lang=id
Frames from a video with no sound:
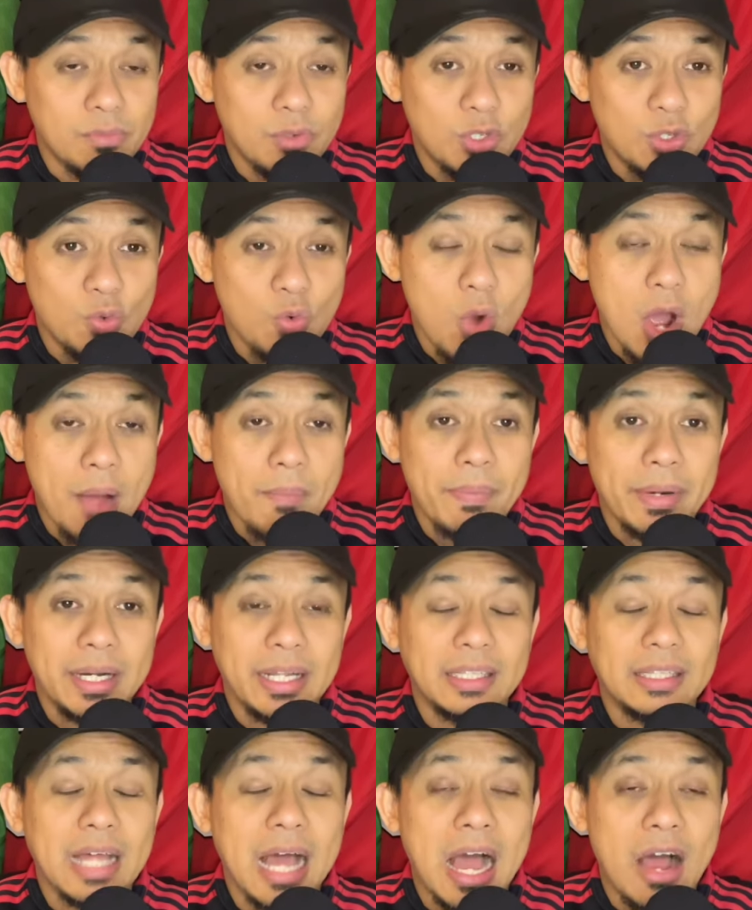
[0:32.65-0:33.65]
dua
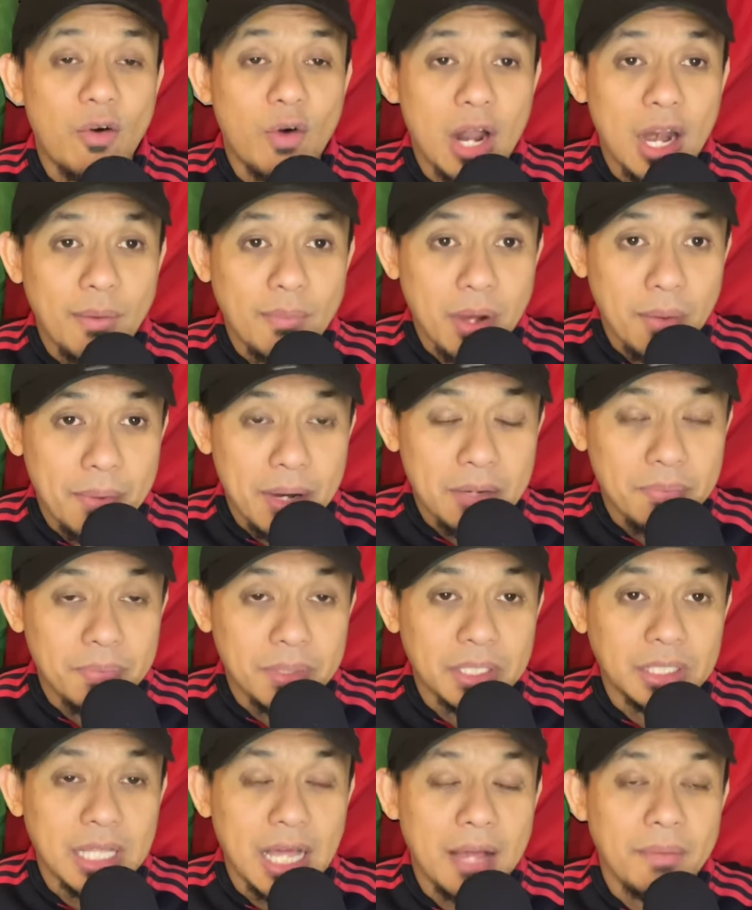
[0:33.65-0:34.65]
menit awal babak
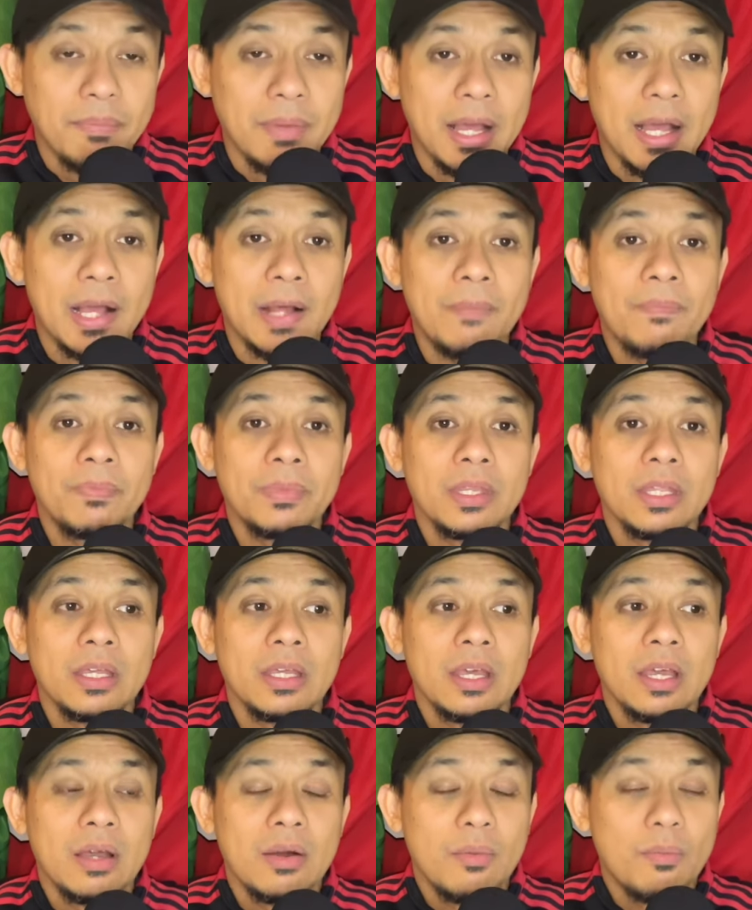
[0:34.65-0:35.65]
pertama
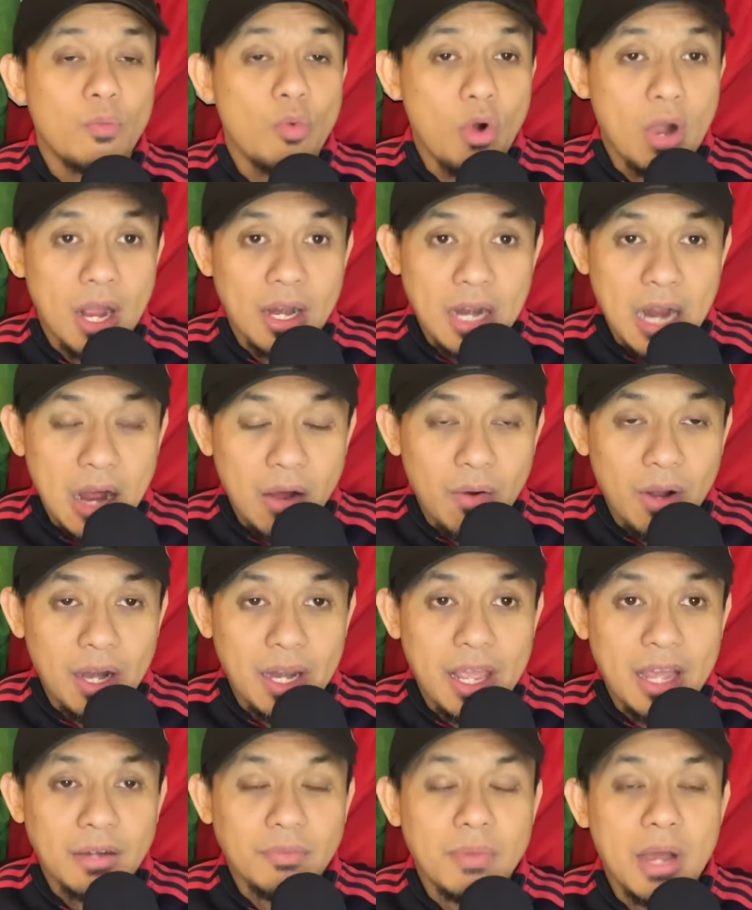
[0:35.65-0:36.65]
bukan awal
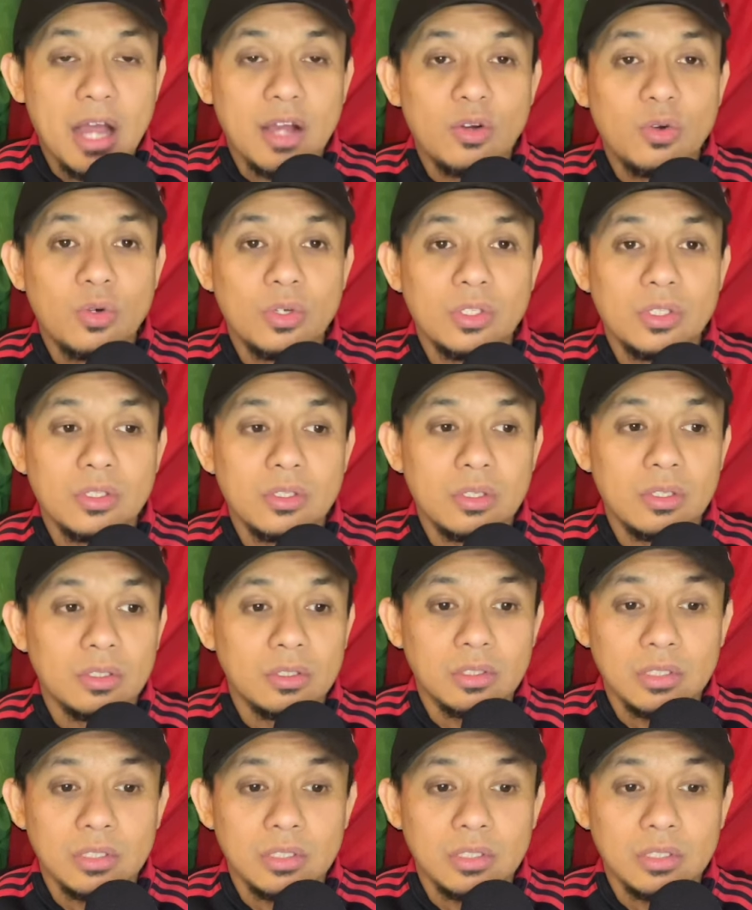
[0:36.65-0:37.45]
yang bagus.